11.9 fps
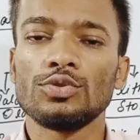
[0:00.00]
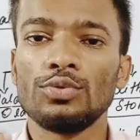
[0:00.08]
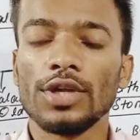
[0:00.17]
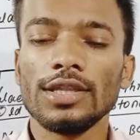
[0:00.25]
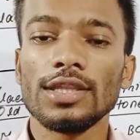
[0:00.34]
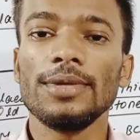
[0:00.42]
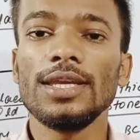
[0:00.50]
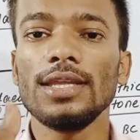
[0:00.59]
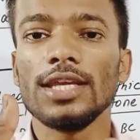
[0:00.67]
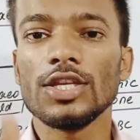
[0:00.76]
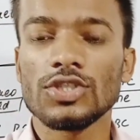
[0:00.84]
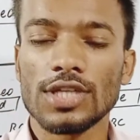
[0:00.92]
तुरंत अभी
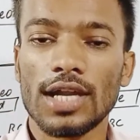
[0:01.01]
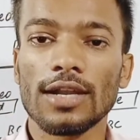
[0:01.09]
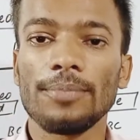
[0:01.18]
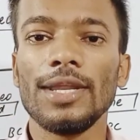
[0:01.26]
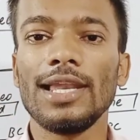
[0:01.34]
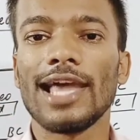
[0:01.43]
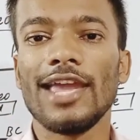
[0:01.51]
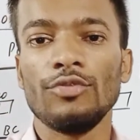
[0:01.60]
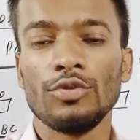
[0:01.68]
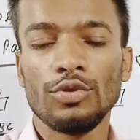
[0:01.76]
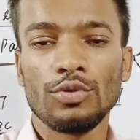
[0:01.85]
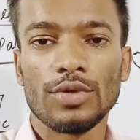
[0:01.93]
स्टार्ट अपने लाइफ
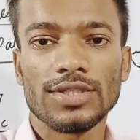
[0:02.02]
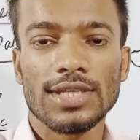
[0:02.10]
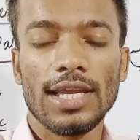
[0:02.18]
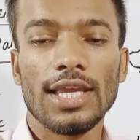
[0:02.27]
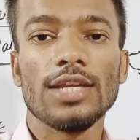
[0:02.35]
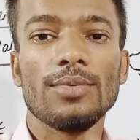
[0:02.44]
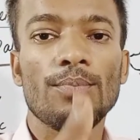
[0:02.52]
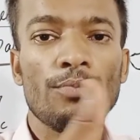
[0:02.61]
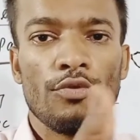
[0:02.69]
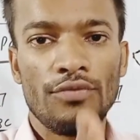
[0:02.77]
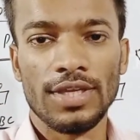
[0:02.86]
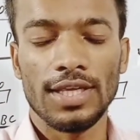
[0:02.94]
को थोड़ा सा
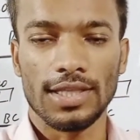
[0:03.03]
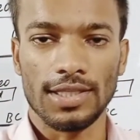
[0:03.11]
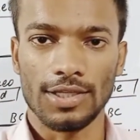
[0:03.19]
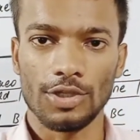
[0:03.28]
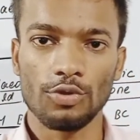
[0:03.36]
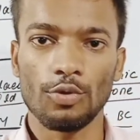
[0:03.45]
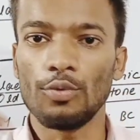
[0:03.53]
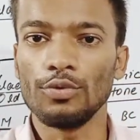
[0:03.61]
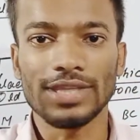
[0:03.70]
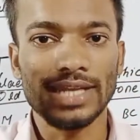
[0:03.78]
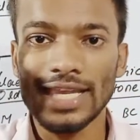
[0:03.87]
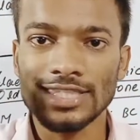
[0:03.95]
मूव किए थे तो
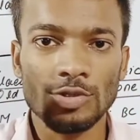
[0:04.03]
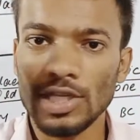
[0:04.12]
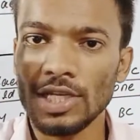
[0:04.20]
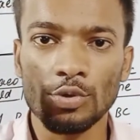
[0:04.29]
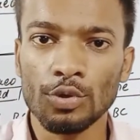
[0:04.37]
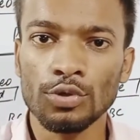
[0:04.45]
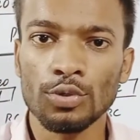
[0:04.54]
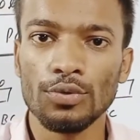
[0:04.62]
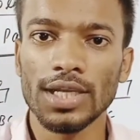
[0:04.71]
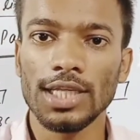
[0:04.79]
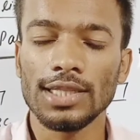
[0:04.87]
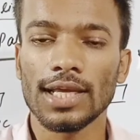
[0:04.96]
उतना स्किल ग्रोथ
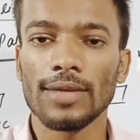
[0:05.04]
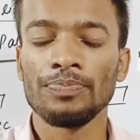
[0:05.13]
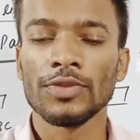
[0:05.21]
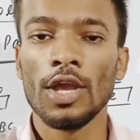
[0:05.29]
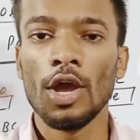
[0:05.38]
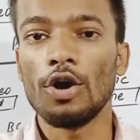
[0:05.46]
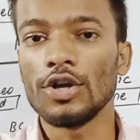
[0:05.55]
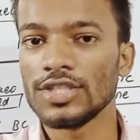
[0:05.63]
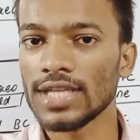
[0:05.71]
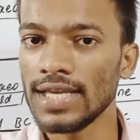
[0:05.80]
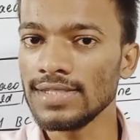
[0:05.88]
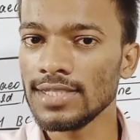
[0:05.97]
हुआ नहीं था और
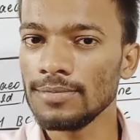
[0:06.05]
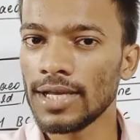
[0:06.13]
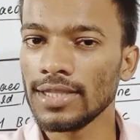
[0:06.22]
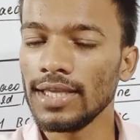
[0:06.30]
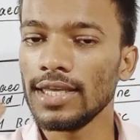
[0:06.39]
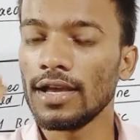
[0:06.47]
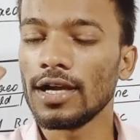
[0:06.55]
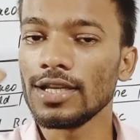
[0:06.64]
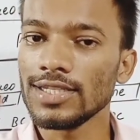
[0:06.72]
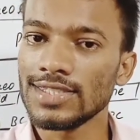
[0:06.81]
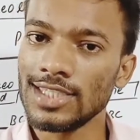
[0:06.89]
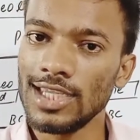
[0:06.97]
जाहिर सी बात है कि
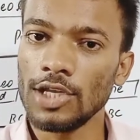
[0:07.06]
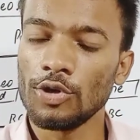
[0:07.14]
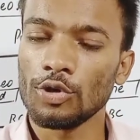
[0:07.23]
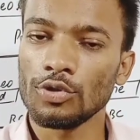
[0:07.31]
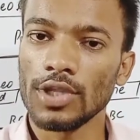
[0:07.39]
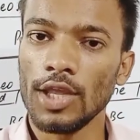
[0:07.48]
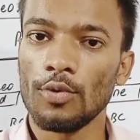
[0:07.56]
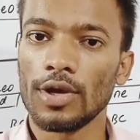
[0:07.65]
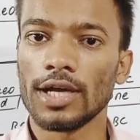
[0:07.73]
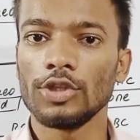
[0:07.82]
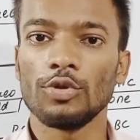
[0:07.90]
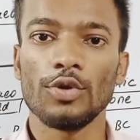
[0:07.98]
अगर स्किल ग्रोथ नहीं
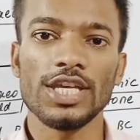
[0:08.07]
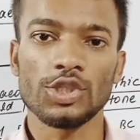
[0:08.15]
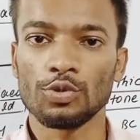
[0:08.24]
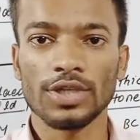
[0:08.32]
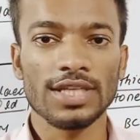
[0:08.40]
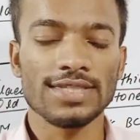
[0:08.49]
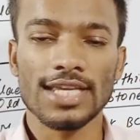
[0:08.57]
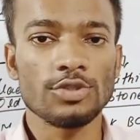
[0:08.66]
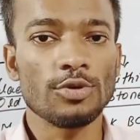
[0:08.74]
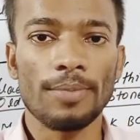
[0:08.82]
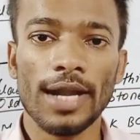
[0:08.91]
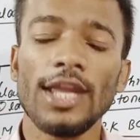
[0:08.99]
होगा तो स्टोन का साइज
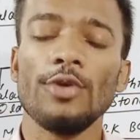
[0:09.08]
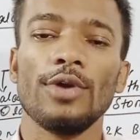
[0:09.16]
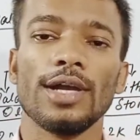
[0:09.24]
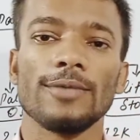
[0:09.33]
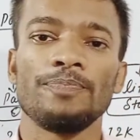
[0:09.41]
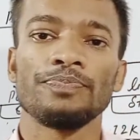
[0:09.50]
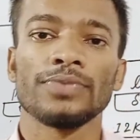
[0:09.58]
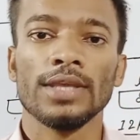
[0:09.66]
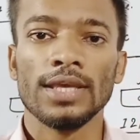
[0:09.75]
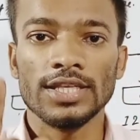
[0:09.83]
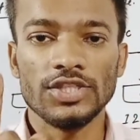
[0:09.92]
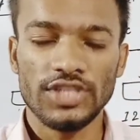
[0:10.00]
तो बड़ा ही होगा
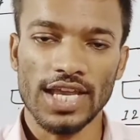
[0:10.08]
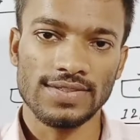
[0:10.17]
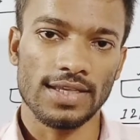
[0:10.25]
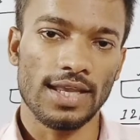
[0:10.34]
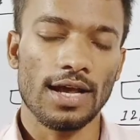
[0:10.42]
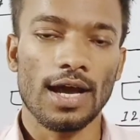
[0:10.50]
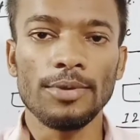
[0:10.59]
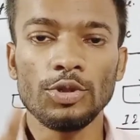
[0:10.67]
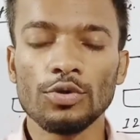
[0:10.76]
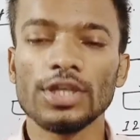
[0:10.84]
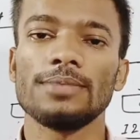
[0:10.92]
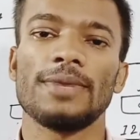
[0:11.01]
जैसे अभी
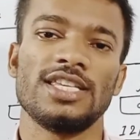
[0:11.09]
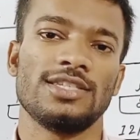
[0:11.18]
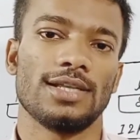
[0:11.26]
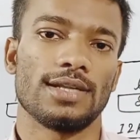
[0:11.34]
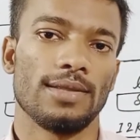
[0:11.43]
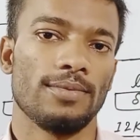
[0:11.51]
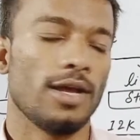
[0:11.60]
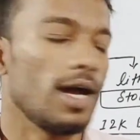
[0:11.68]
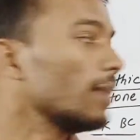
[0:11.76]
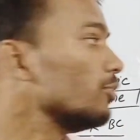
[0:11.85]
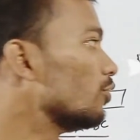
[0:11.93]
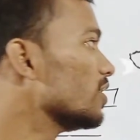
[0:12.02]
2022 चल रहा है
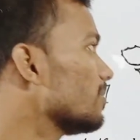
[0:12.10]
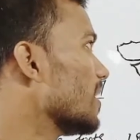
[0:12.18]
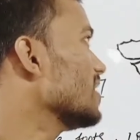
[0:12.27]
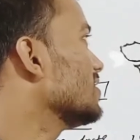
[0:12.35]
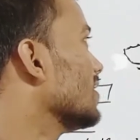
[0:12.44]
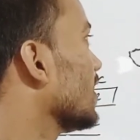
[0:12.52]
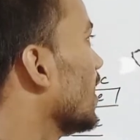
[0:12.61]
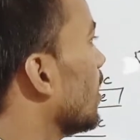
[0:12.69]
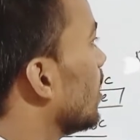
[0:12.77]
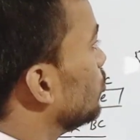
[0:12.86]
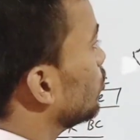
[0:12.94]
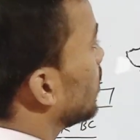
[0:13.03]
अब 2022 चल रहा है
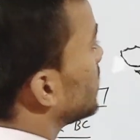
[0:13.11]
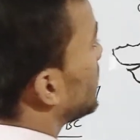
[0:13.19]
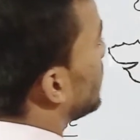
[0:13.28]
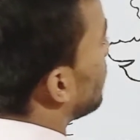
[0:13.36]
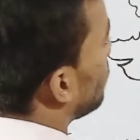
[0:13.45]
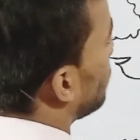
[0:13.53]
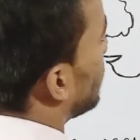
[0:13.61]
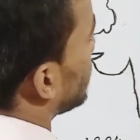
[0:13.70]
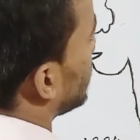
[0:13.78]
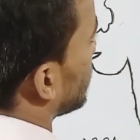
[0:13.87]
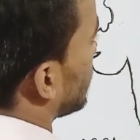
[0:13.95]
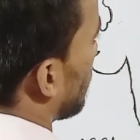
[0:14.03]
अब 2000 की हम लोग बात
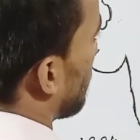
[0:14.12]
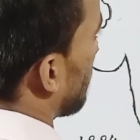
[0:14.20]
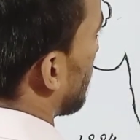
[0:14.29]
करते हैं